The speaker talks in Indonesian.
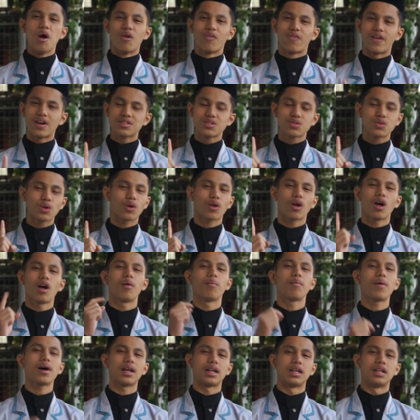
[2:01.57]
Fazur
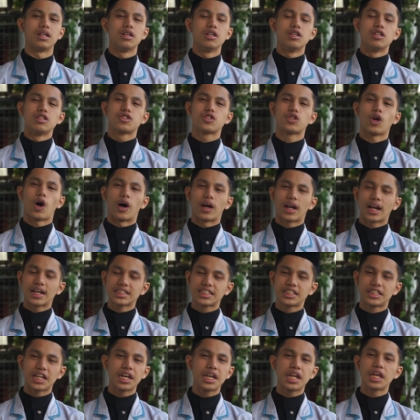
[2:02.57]
Rahman,
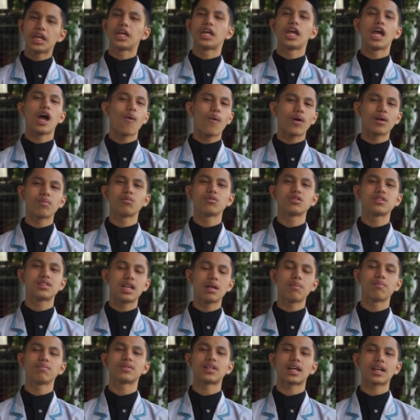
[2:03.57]
seorang cendikiawan
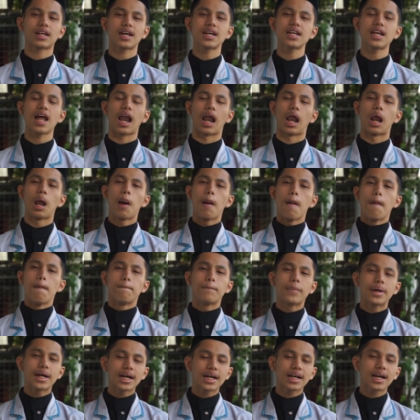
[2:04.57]
muslim terkenal,
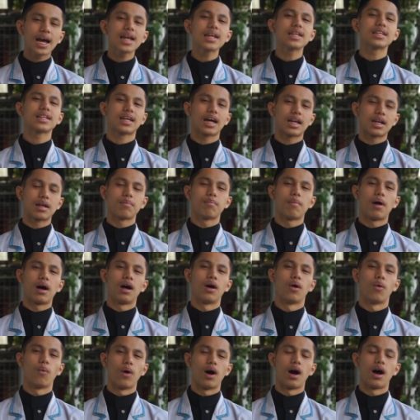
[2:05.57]
menekankan
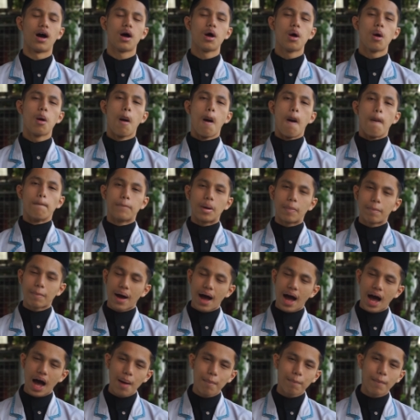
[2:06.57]
bahwa
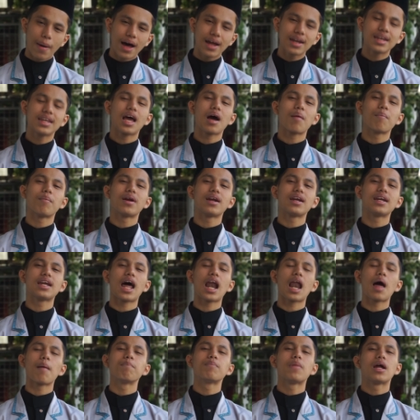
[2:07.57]
pemahaman yang
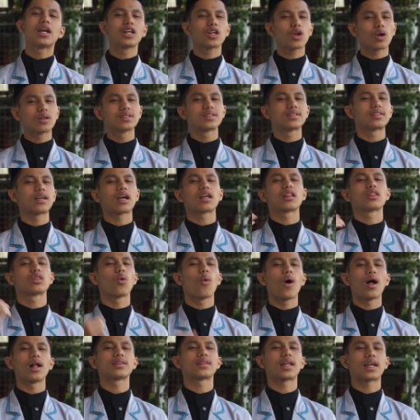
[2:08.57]
mendalam dan
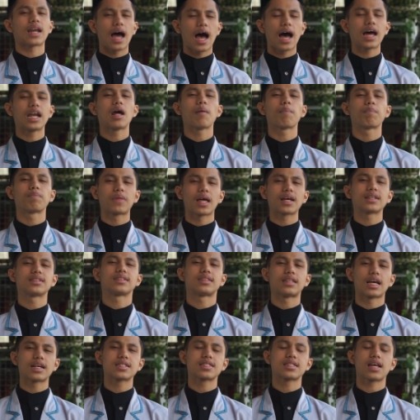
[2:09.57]
konseptual terhadap
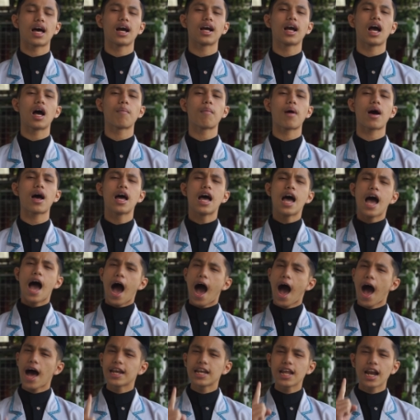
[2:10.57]
teks-teks agama
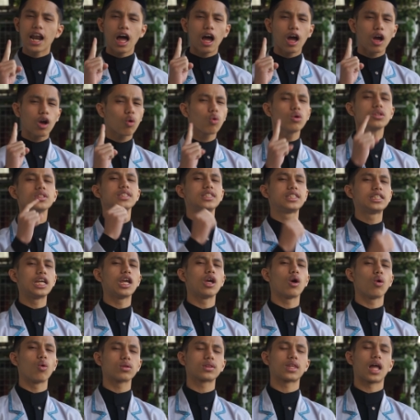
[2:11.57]
adalah
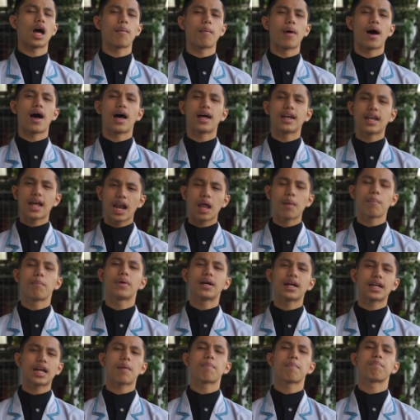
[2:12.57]
kunci utama dalam
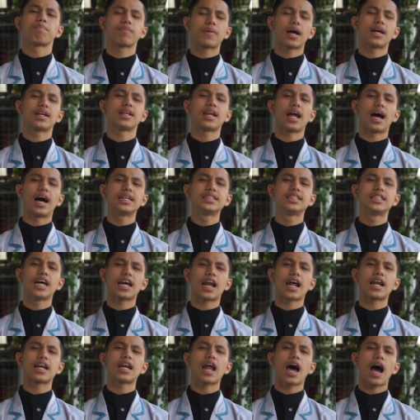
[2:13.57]
menerapkan
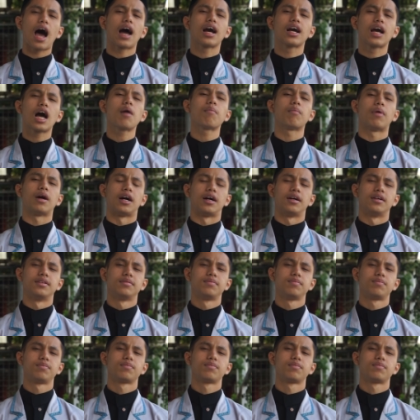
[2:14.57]
ajaran agama.